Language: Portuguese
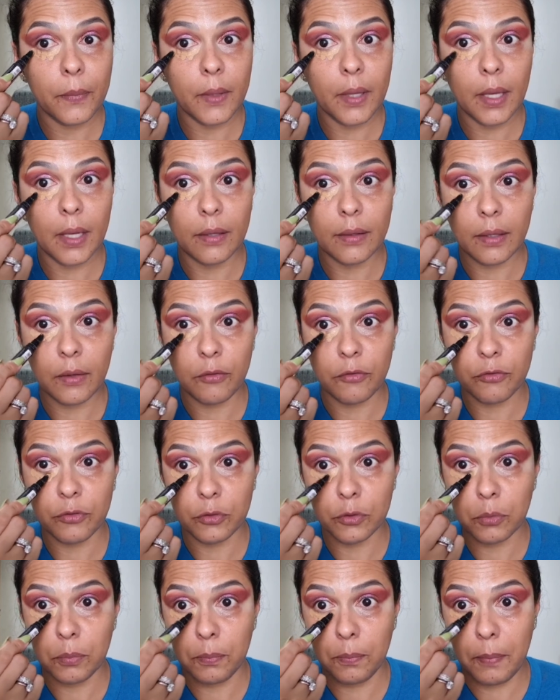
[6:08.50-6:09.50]
que ele tem um
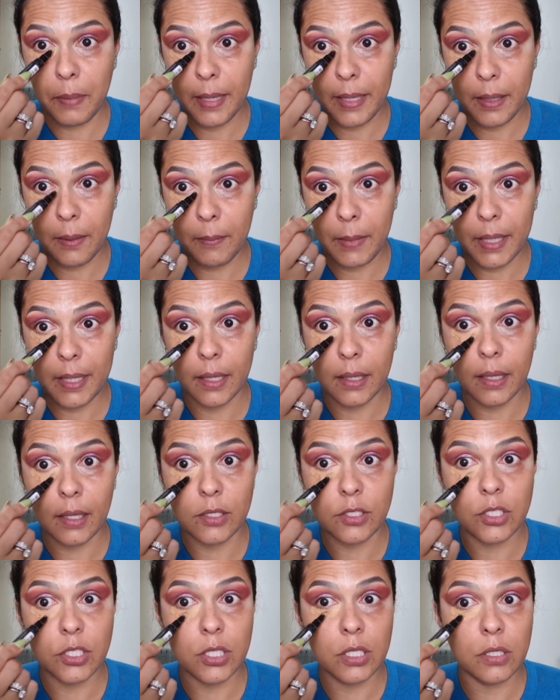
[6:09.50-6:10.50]
fundo bem
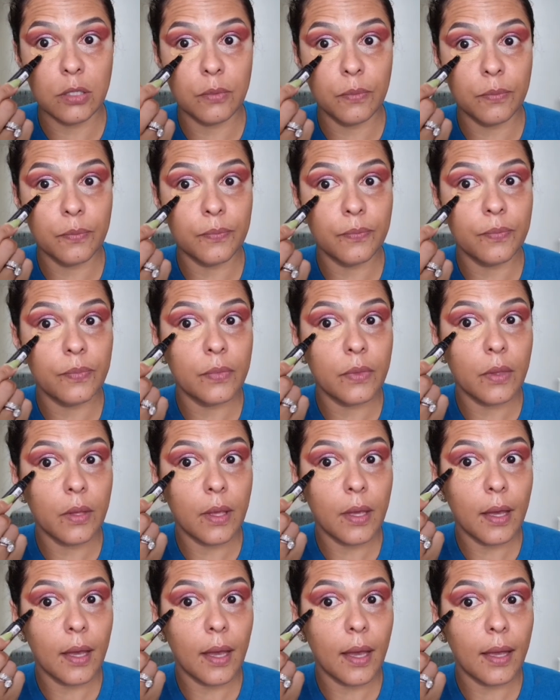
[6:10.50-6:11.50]
amareladinho,
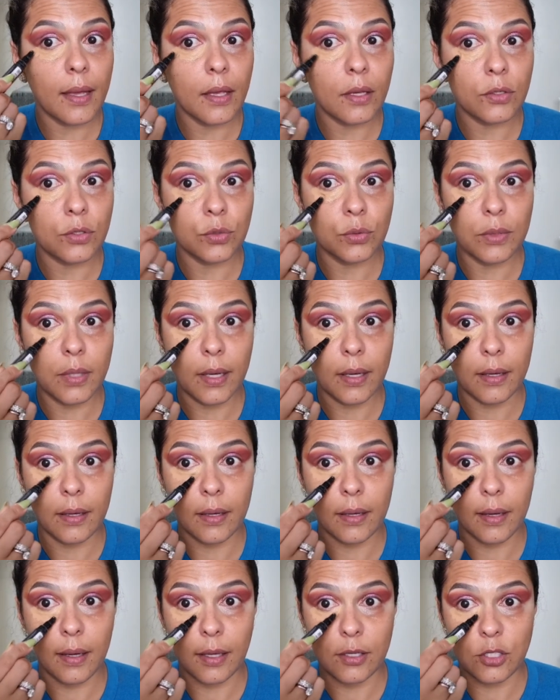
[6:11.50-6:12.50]
aí
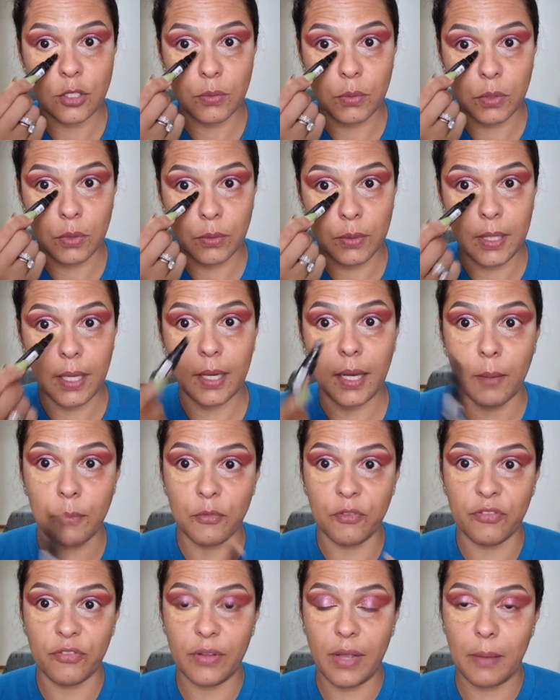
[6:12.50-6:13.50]
ajuda a diminuir e a
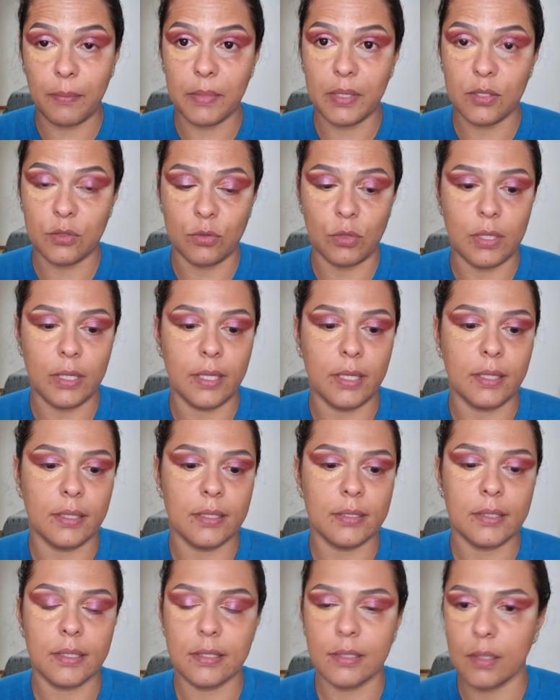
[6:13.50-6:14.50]
camuflar minhas
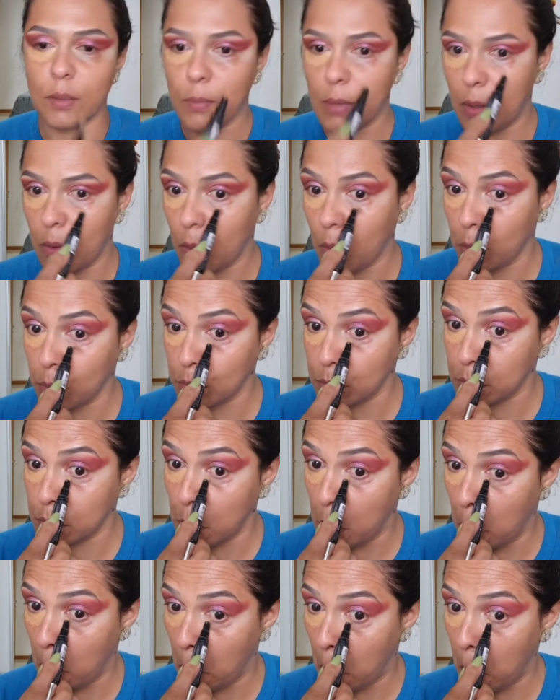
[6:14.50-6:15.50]
olheiras, que são marrons.